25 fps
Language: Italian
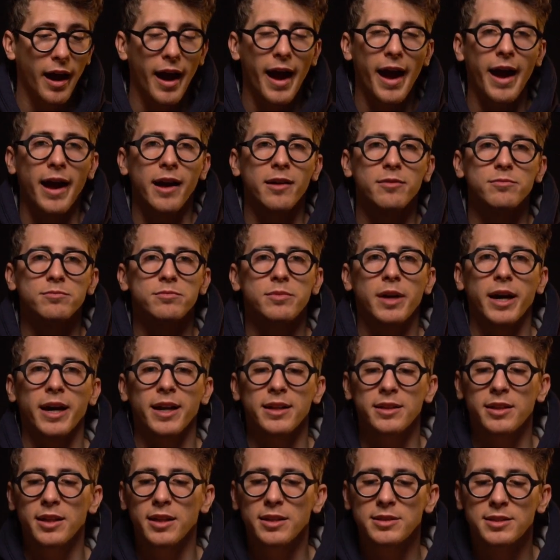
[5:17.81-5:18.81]
è
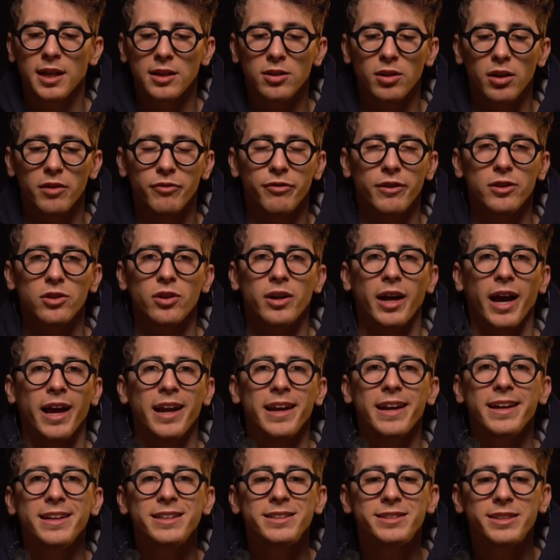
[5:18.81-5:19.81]
caratterizzato dal fatto che è
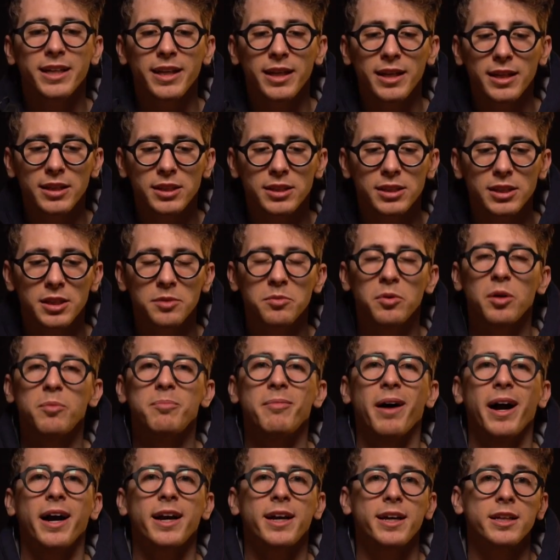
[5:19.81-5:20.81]
leggerissimo
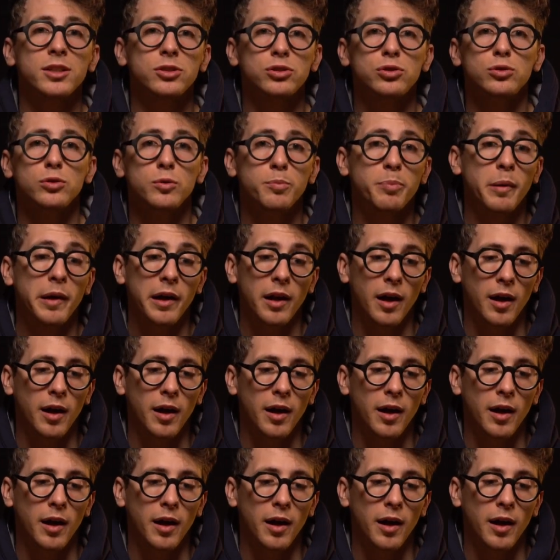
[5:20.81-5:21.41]
ma anche super